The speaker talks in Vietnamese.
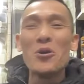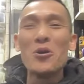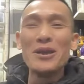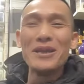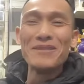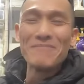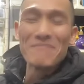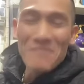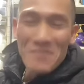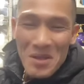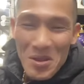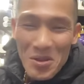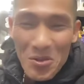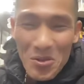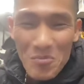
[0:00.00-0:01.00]
rồi ôi
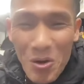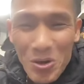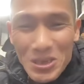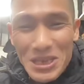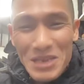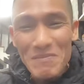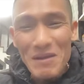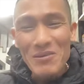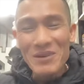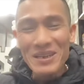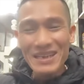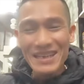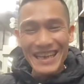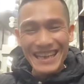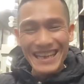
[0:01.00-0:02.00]
Thôi bố xin mày
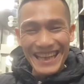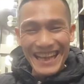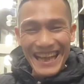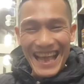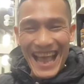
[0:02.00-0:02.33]
luôn